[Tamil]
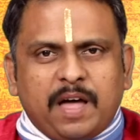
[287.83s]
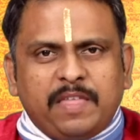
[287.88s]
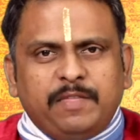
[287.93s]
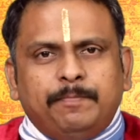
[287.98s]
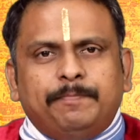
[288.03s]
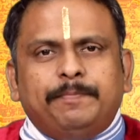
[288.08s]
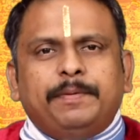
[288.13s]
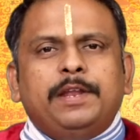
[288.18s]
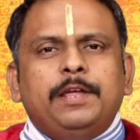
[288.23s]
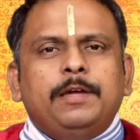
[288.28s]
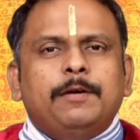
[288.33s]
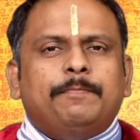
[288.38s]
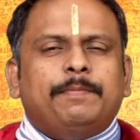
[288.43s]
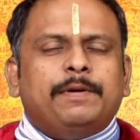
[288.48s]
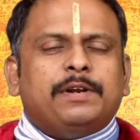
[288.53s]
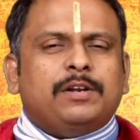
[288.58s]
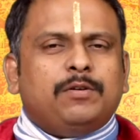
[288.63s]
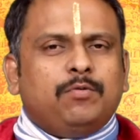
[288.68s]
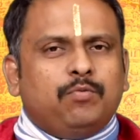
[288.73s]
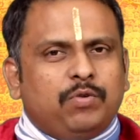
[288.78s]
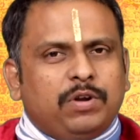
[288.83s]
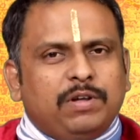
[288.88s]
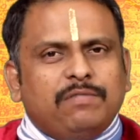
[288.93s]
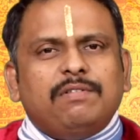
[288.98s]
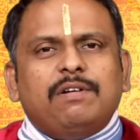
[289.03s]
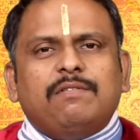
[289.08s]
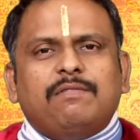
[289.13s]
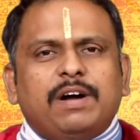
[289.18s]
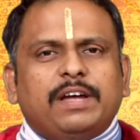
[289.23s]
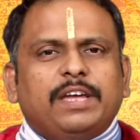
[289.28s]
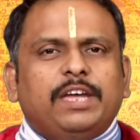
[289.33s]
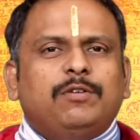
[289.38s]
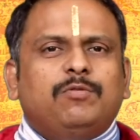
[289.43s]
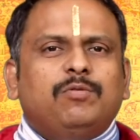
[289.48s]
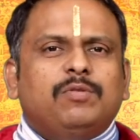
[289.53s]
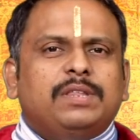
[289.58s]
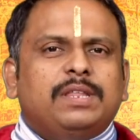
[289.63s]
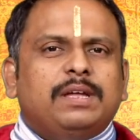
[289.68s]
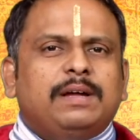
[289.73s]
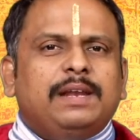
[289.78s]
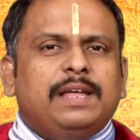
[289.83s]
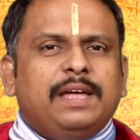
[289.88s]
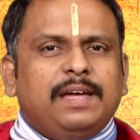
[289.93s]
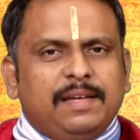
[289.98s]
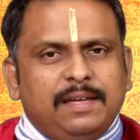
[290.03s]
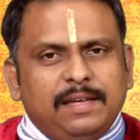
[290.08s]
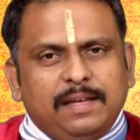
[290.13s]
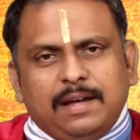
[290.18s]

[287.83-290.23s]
அது பிரியப்படுற உணவை வாங்கி கொடுத்தாலே